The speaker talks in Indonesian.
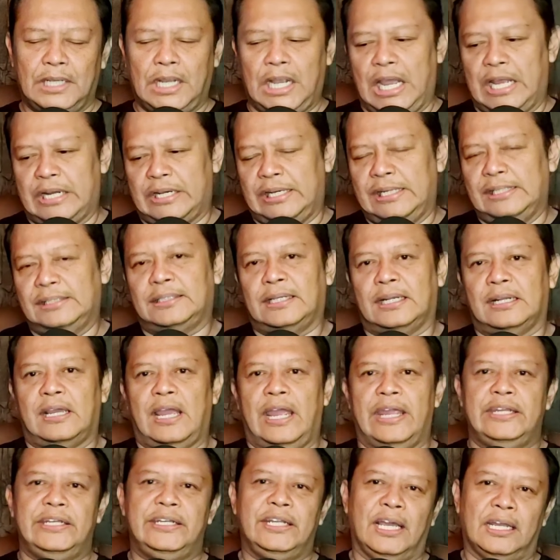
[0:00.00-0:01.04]
Karena ini
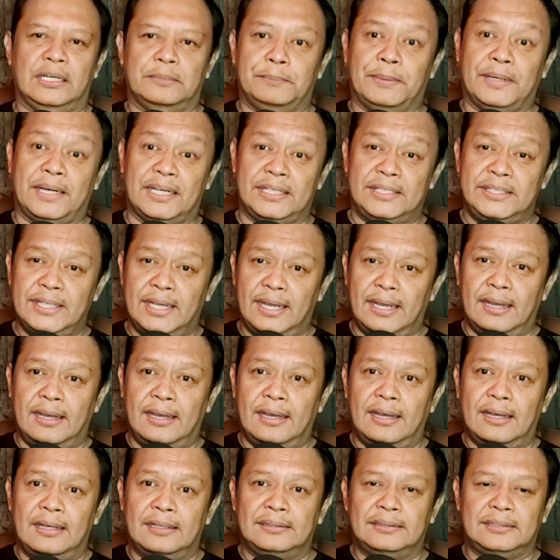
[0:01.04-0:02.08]
terkait dengan
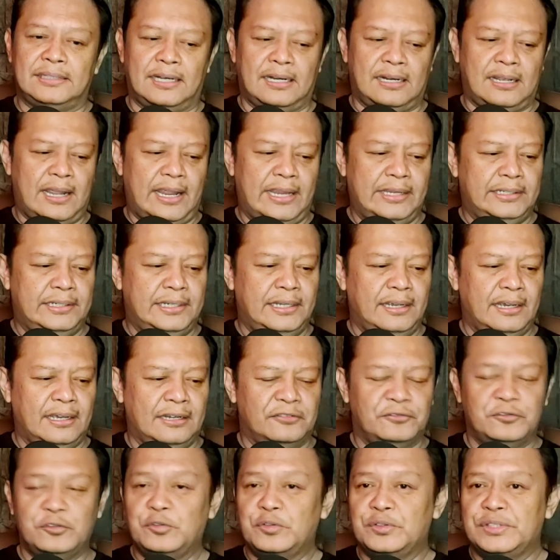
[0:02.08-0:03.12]
pekerjaan, terkait
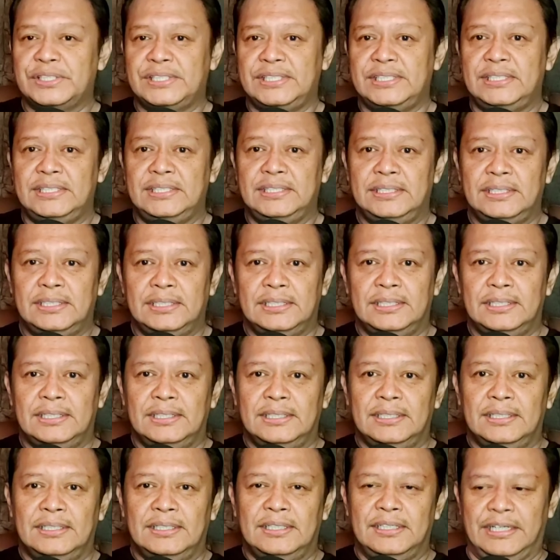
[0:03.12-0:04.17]
dengan fungsi
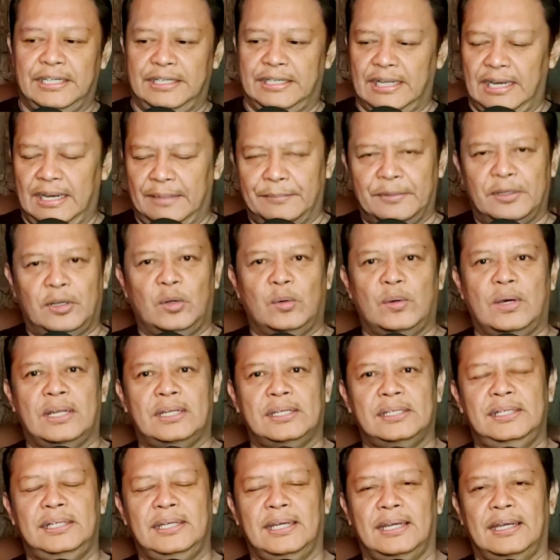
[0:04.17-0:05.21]
di dalam
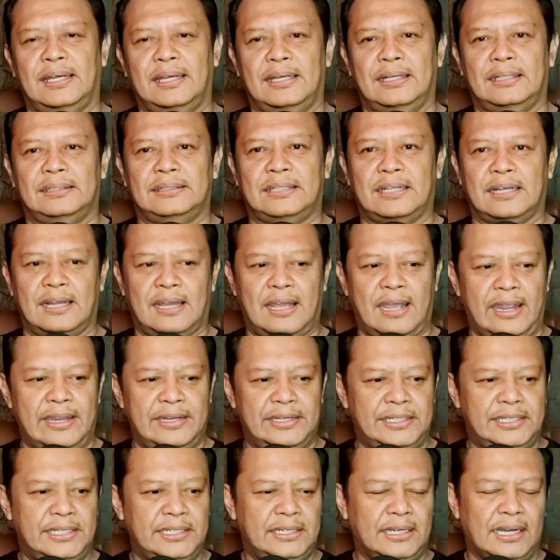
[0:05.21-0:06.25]
keluarga,
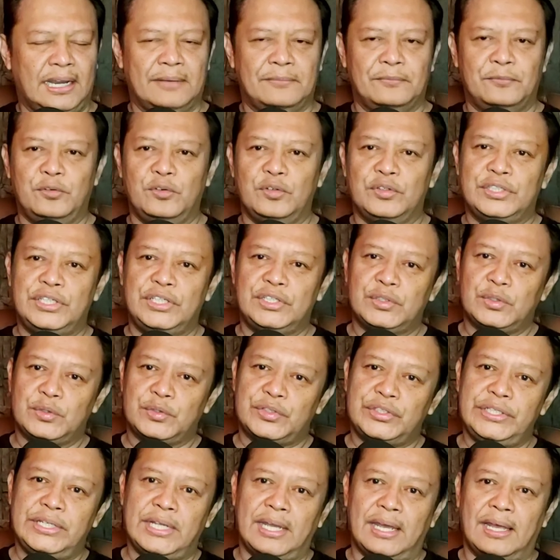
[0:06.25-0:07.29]
terkait di dalam fungsi
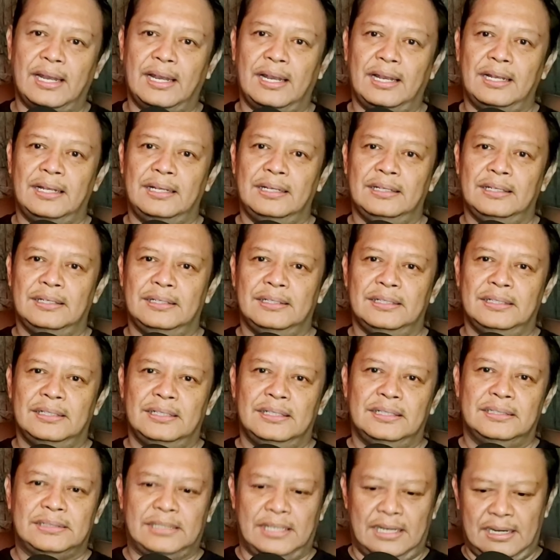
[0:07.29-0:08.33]
sosial,
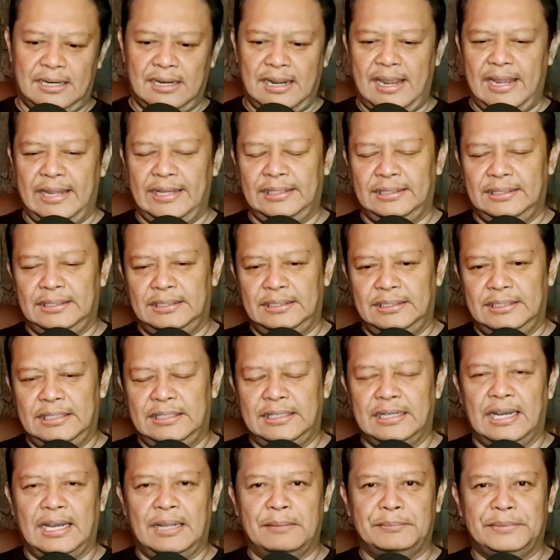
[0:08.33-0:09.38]
terkait di
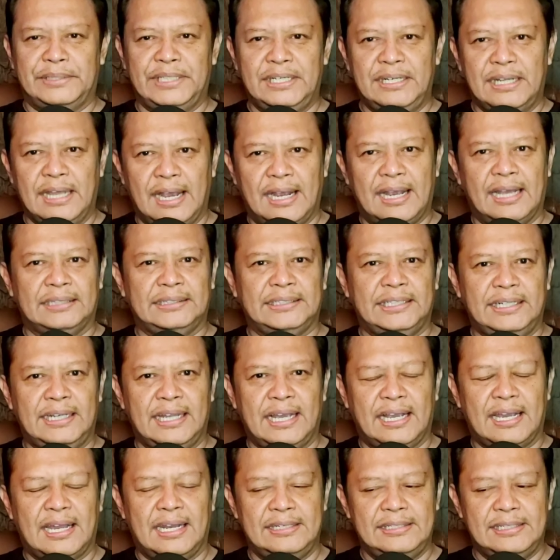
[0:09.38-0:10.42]
dalam
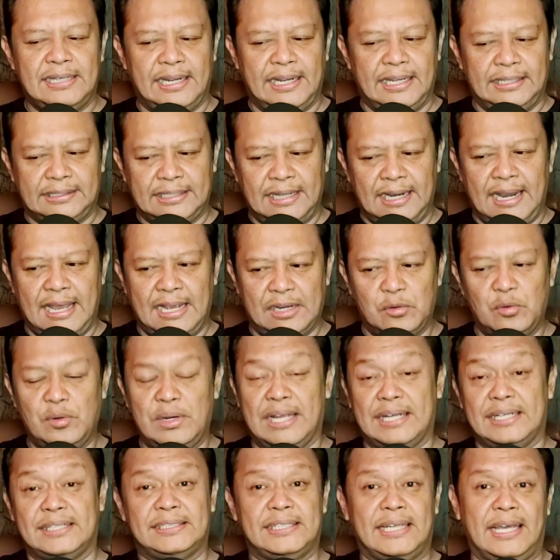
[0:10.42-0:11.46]
tindakan-tindakan yang kita
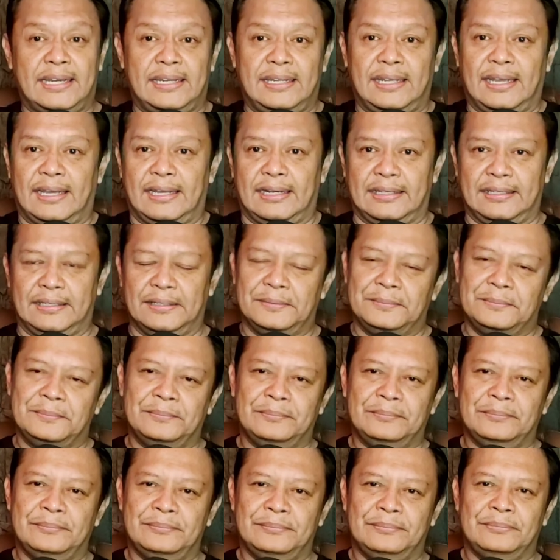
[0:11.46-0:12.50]
lakukan sehari-hari.
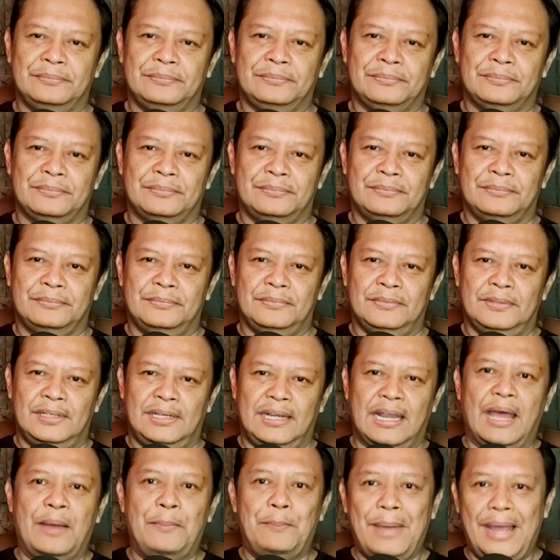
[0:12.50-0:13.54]

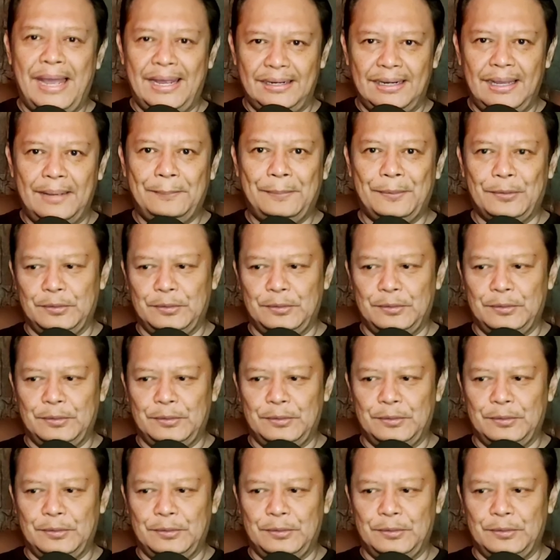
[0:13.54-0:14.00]
Nah, makna